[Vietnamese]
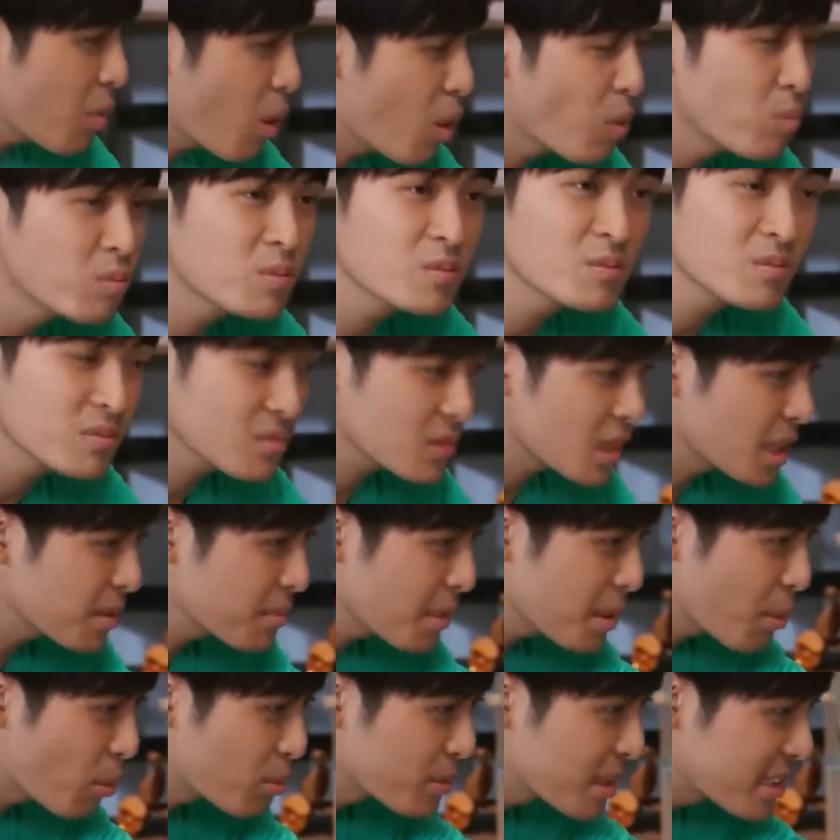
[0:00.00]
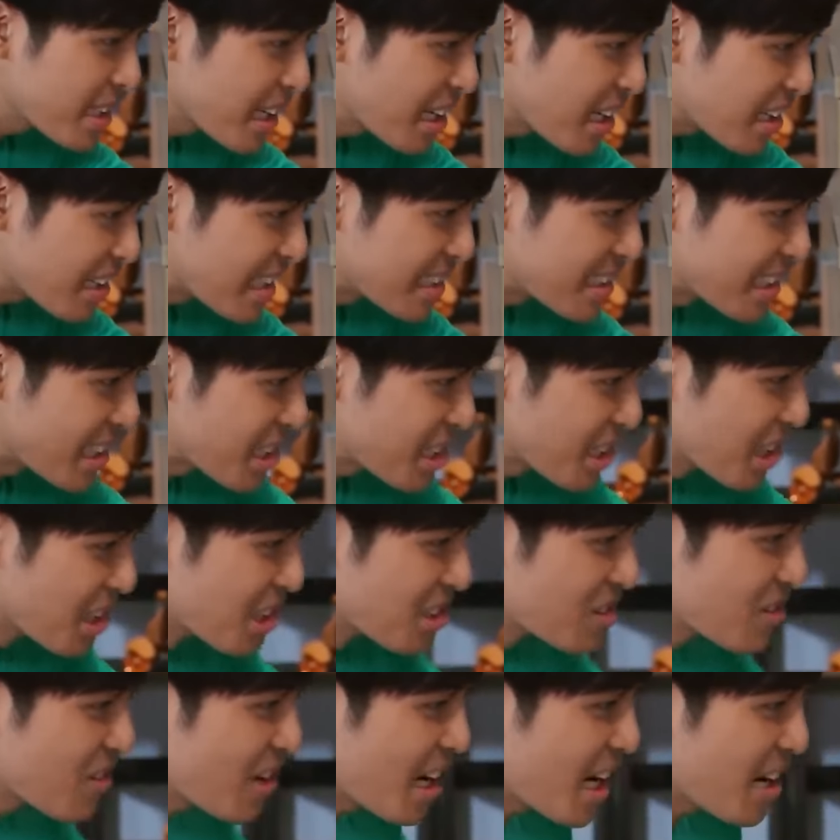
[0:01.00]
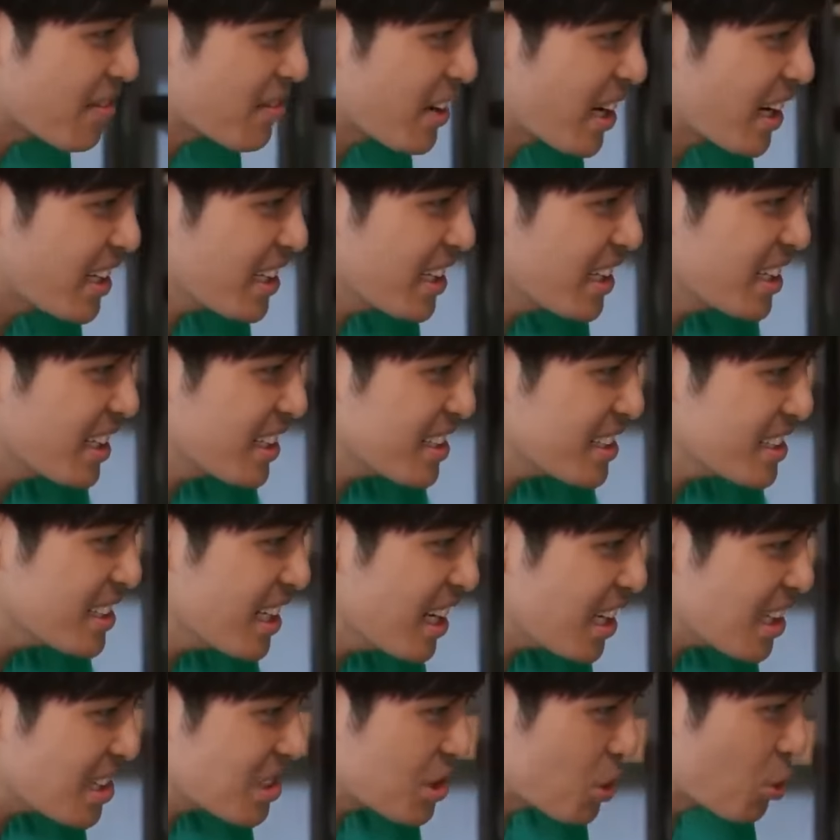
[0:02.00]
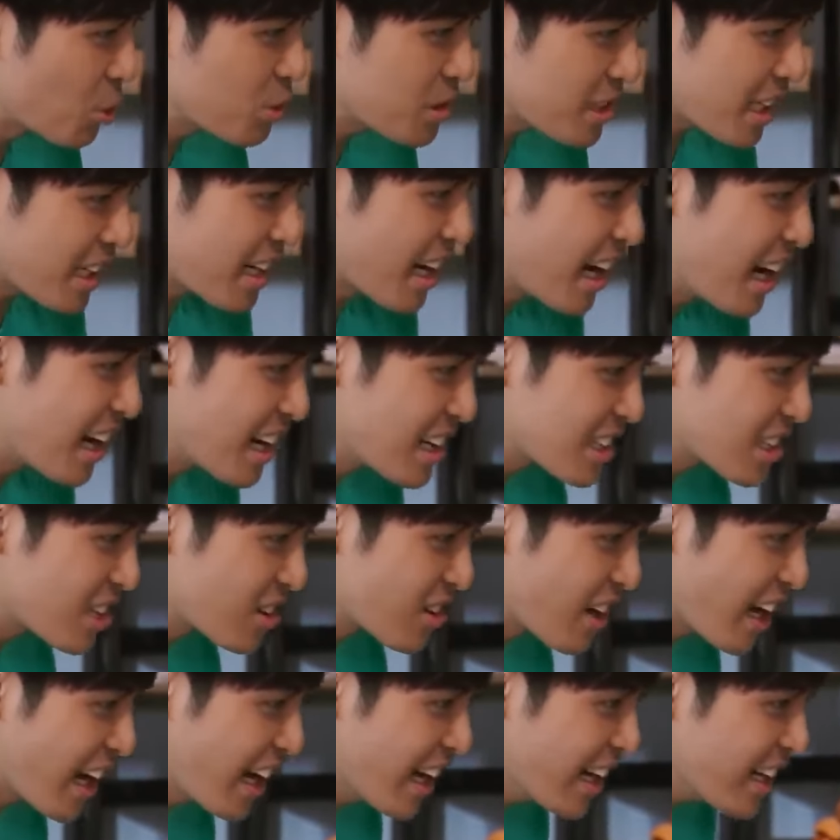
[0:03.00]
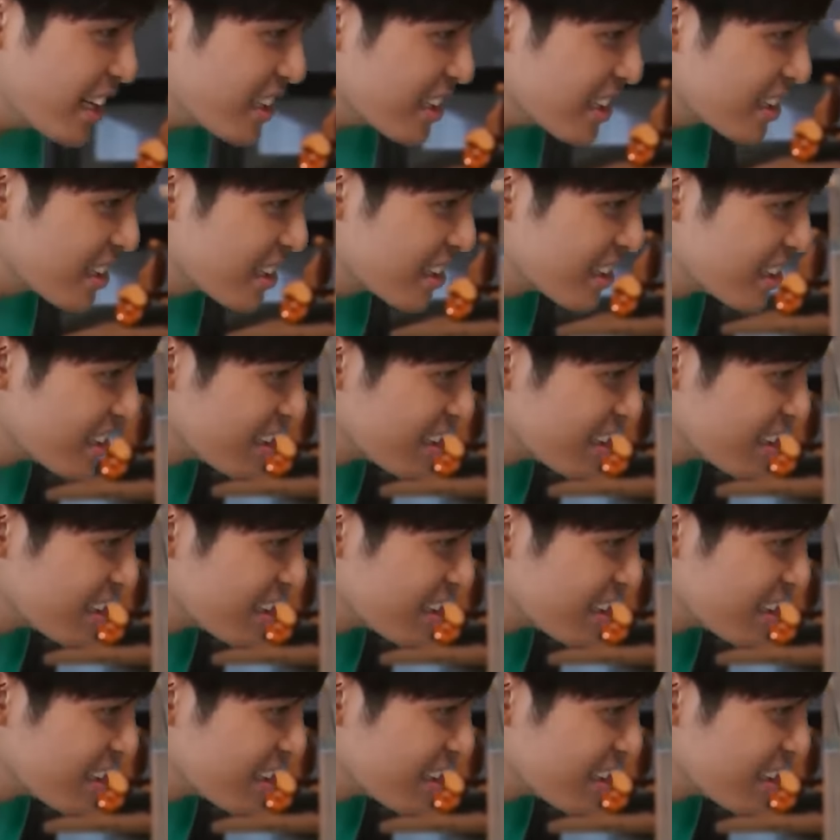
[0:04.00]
Có môn, mấy môn thi thể lực này sở trường của em nè. Gì hít đất, đu xà đơn đồ nè.